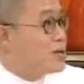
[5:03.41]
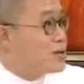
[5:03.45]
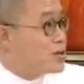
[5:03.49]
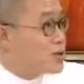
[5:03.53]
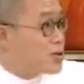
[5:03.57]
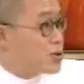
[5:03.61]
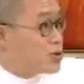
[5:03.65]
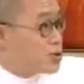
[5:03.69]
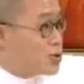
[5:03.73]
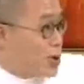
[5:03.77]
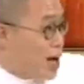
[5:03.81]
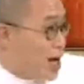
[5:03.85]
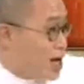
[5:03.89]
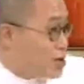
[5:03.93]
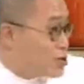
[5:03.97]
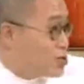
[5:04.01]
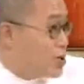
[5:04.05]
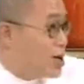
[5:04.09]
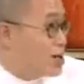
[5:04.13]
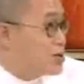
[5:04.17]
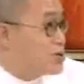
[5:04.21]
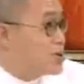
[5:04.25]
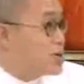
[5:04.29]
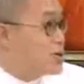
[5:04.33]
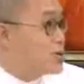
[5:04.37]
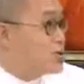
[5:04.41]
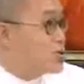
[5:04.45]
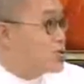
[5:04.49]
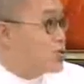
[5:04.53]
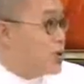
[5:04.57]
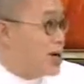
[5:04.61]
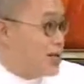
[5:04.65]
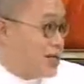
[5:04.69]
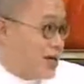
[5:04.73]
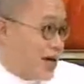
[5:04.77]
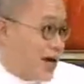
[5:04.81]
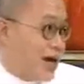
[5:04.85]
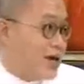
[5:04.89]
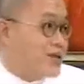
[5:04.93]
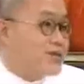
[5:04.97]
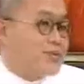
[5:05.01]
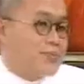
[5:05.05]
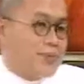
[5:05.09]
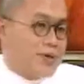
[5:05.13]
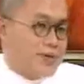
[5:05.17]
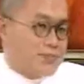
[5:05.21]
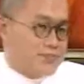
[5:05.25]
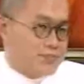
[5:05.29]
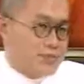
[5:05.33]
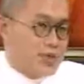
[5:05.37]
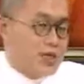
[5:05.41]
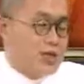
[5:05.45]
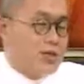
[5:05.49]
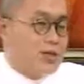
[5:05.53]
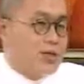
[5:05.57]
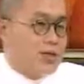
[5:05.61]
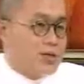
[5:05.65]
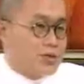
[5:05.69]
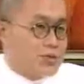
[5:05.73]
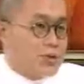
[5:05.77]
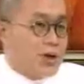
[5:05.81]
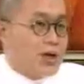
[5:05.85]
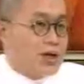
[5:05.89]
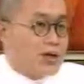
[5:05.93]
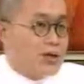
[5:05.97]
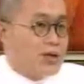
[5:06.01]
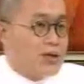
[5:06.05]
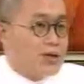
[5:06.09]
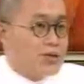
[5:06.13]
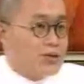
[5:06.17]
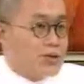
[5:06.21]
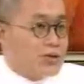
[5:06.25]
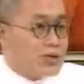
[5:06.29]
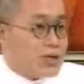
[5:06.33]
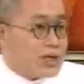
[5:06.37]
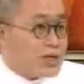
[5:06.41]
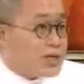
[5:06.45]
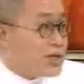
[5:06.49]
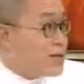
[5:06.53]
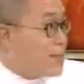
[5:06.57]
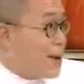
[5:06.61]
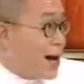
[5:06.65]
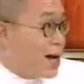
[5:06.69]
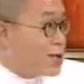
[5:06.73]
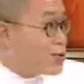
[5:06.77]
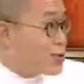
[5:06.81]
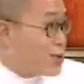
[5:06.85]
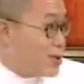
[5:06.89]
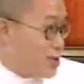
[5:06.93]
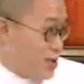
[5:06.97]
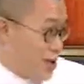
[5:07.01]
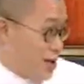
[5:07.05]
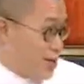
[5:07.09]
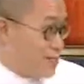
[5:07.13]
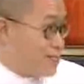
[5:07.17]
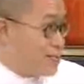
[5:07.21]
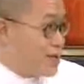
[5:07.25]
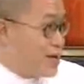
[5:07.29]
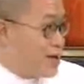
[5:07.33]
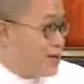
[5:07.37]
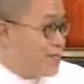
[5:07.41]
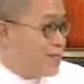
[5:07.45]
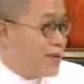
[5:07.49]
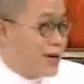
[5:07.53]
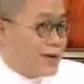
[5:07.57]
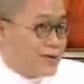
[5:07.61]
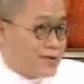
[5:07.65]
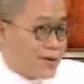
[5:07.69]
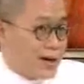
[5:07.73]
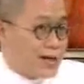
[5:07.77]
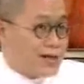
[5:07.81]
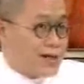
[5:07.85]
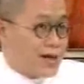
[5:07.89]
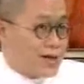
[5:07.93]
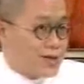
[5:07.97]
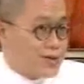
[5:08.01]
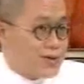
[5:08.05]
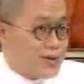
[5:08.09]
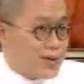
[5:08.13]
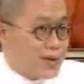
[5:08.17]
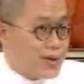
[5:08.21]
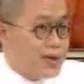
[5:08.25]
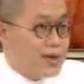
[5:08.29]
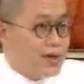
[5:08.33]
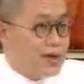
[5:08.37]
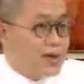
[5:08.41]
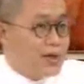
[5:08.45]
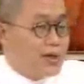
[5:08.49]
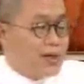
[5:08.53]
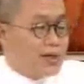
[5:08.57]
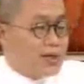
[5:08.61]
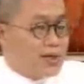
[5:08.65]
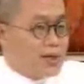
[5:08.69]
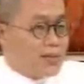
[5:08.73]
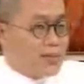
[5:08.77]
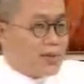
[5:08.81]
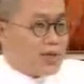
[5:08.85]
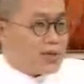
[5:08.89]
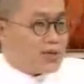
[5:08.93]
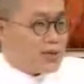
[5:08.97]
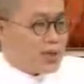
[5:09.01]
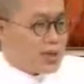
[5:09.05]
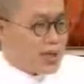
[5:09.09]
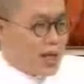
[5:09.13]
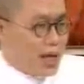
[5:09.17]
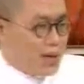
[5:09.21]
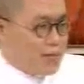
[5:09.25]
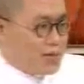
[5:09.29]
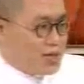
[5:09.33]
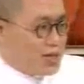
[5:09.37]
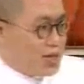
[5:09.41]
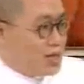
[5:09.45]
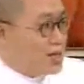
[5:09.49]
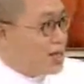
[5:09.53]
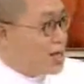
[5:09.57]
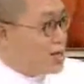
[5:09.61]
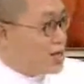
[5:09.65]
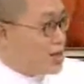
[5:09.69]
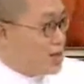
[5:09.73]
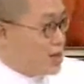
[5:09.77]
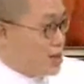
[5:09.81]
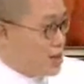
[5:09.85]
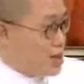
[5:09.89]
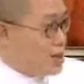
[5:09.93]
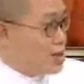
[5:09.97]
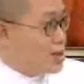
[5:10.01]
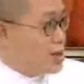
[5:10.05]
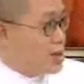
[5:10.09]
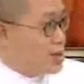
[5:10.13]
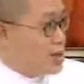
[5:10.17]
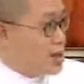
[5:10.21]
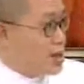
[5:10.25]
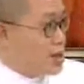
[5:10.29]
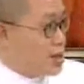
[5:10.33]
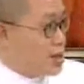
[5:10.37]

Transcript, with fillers: 那就抓壮丁的抓的少年兵，对，有些七八岁的被抓上去，那么所以他们现在其实呢